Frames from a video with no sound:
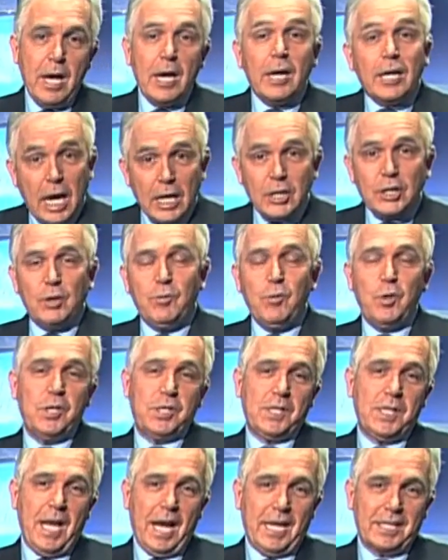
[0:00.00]
Каждому
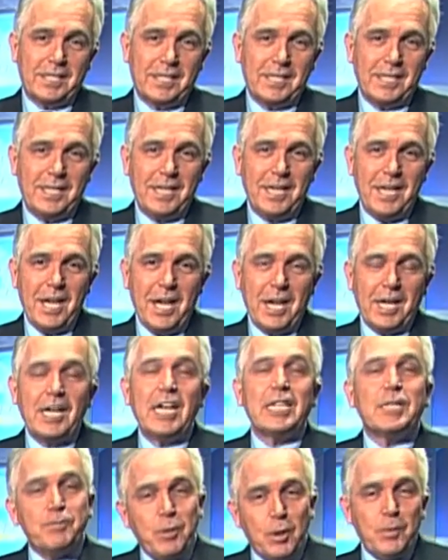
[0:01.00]
из нас
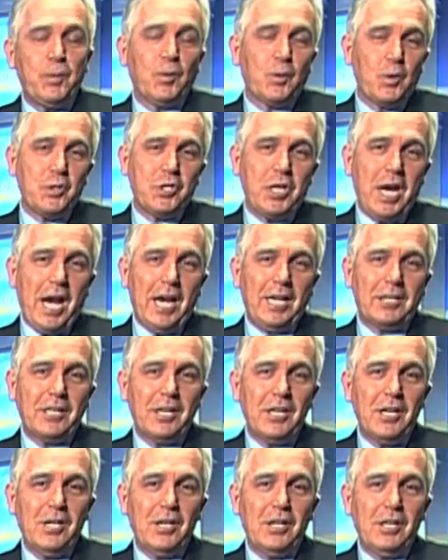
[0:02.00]
Господь поручает
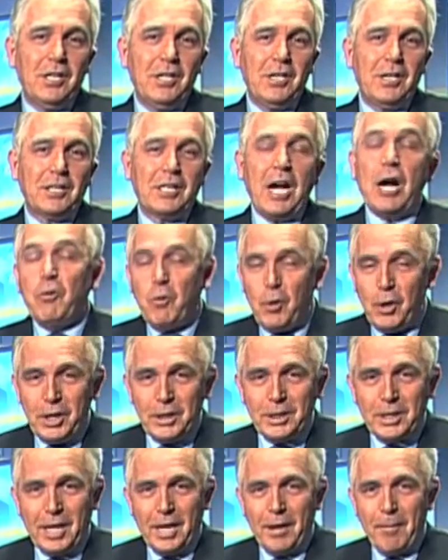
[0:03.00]

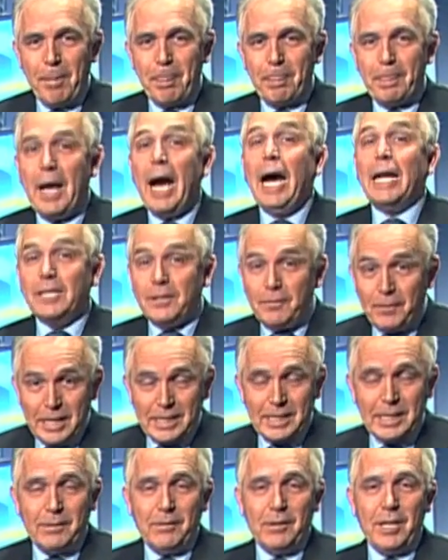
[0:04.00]
какое-то
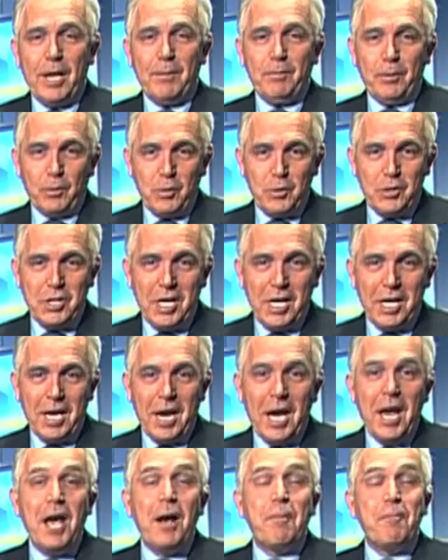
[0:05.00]
ответственное
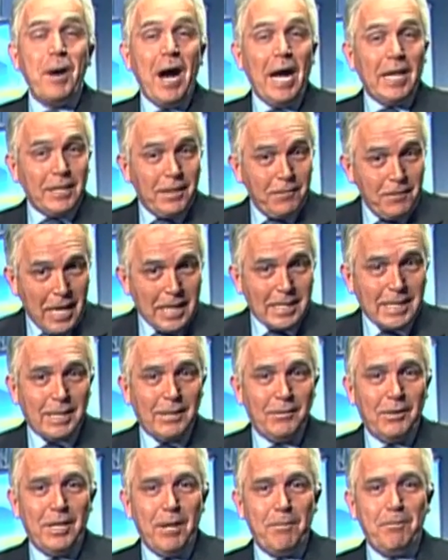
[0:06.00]
поручение. Мы
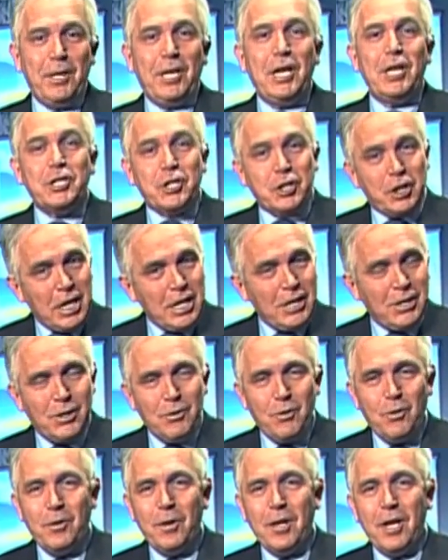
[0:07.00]
ответственны перед
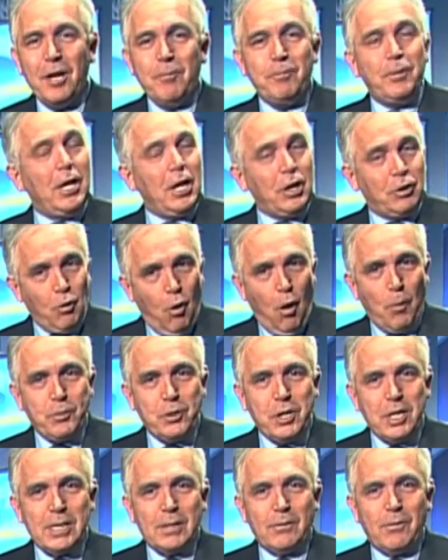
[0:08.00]
жизнью, перед
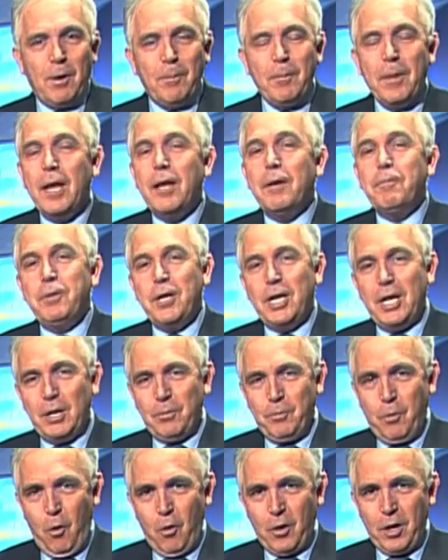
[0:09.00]
обществом, перед
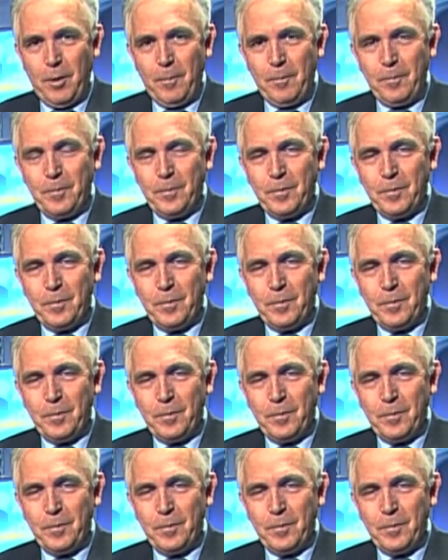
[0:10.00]
Богом.